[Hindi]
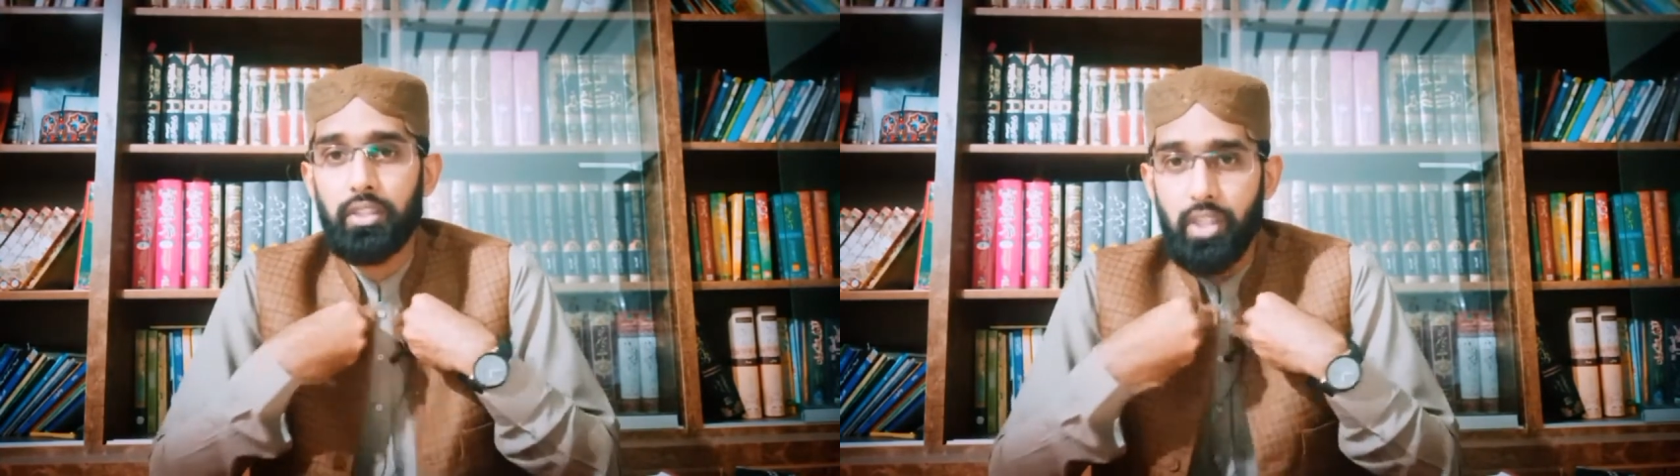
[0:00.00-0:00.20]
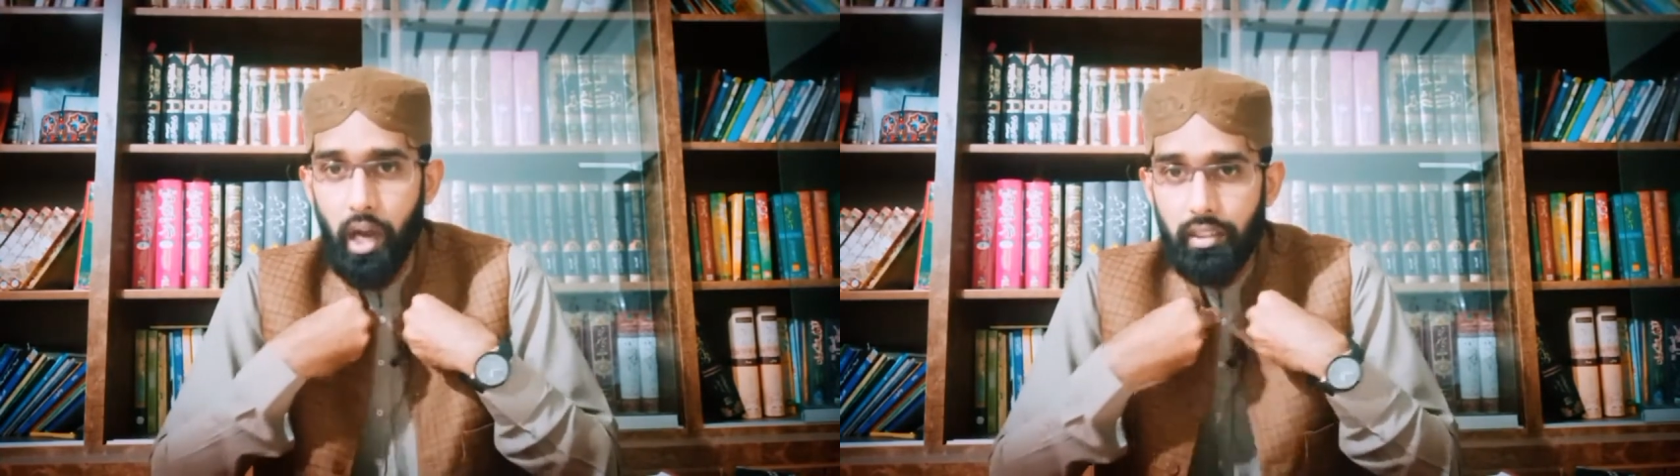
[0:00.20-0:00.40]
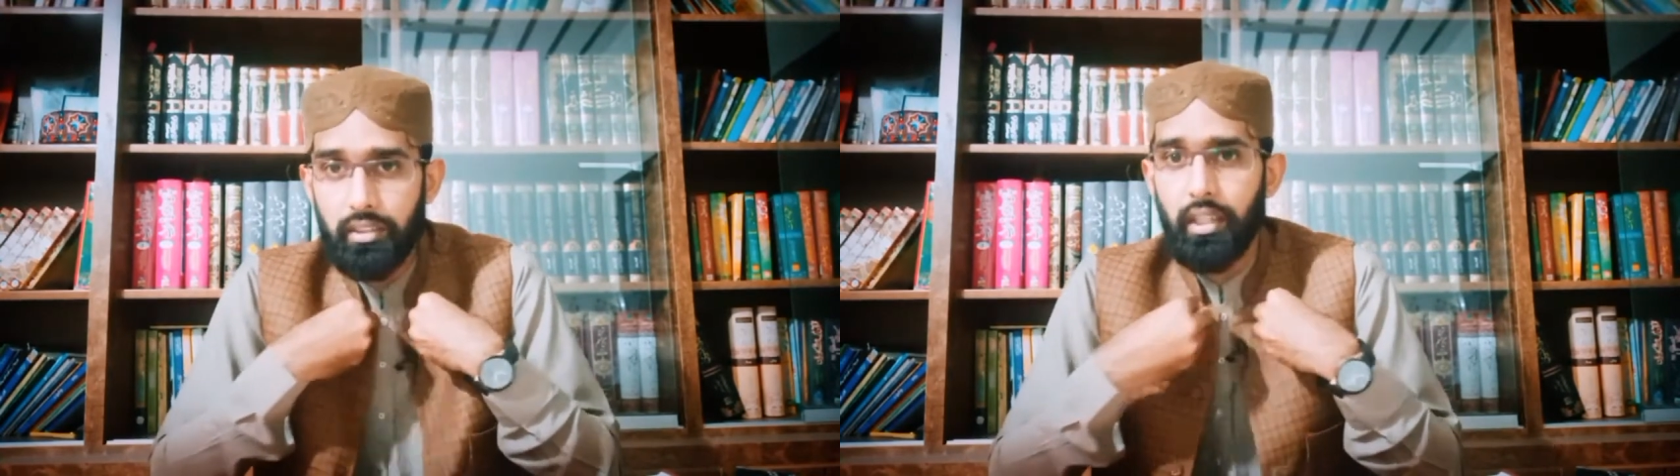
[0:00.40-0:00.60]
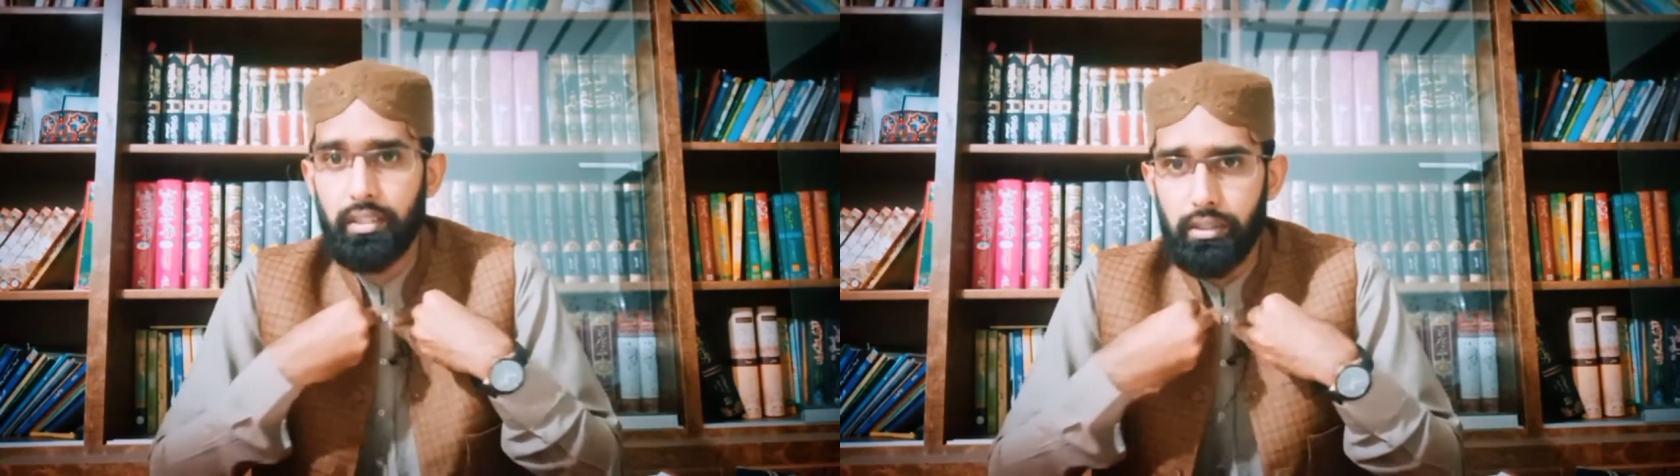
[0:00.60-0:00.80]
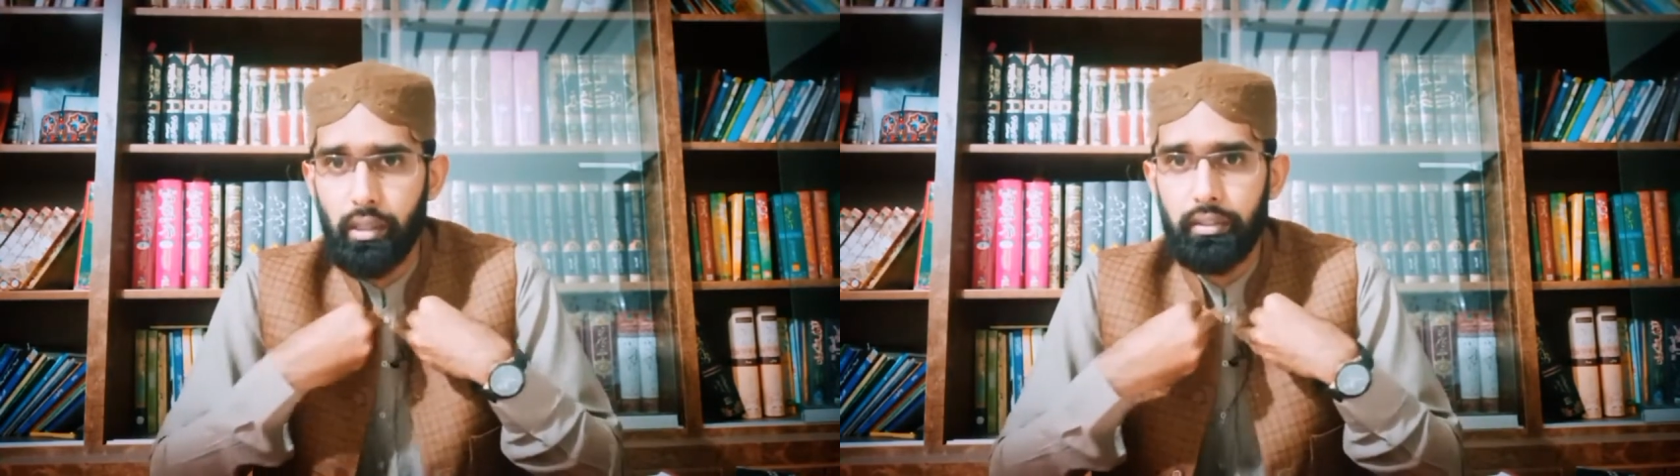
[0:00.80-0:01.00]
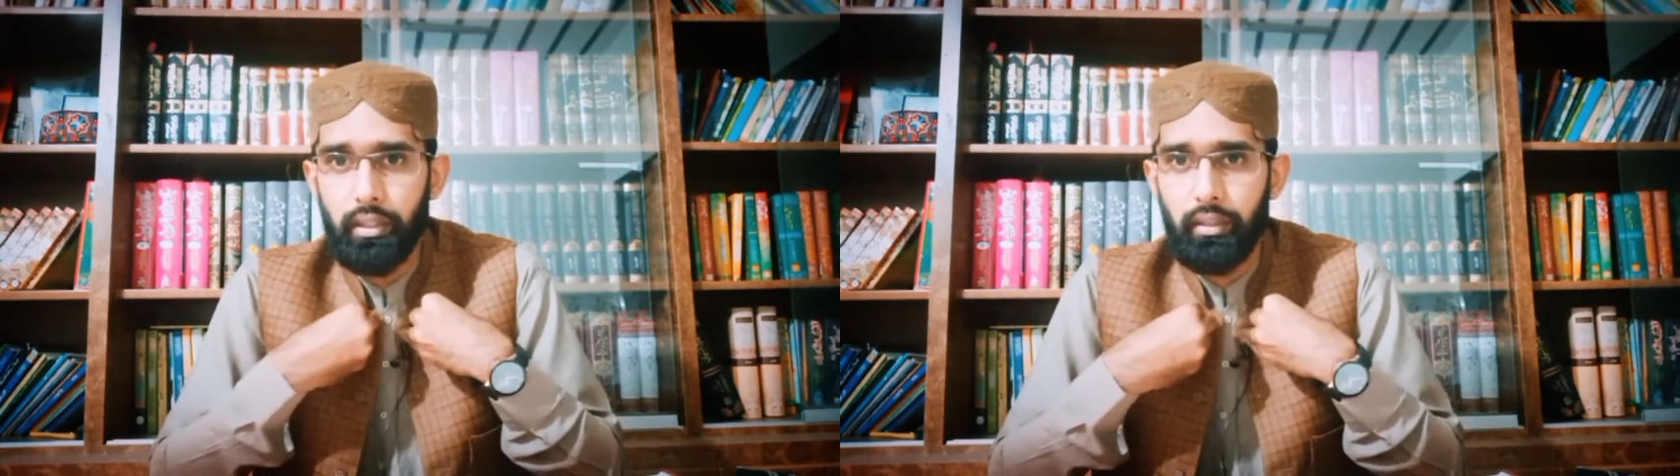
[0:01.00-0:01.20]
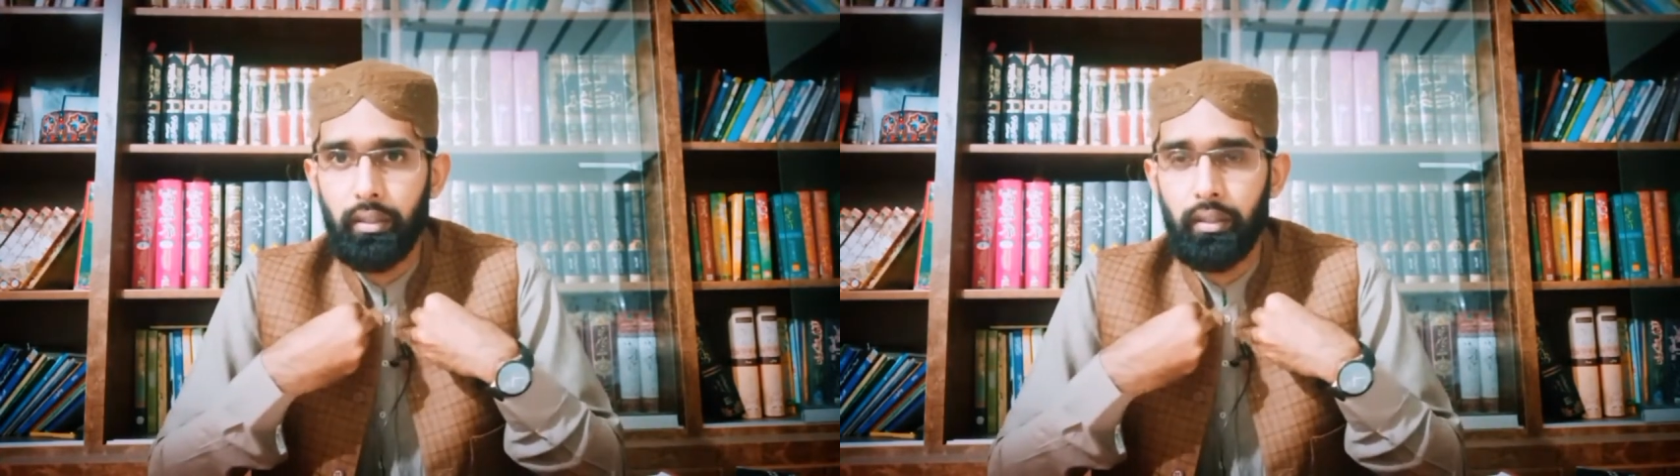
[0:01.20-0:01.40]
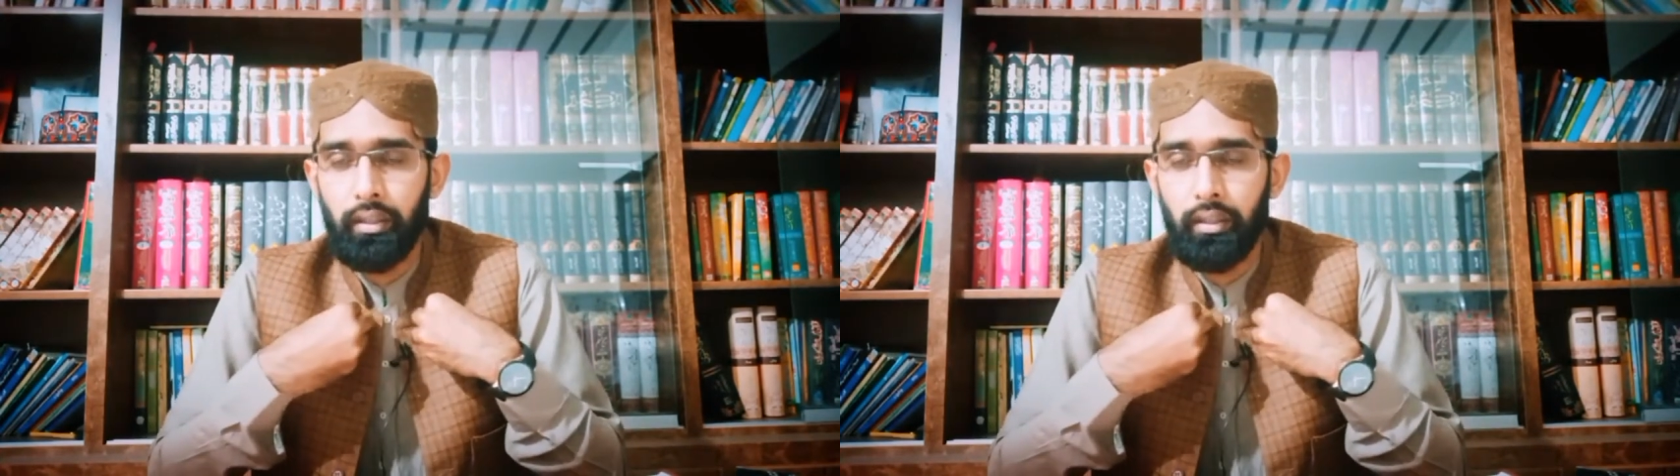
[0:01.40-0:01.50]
झांकना चाहिए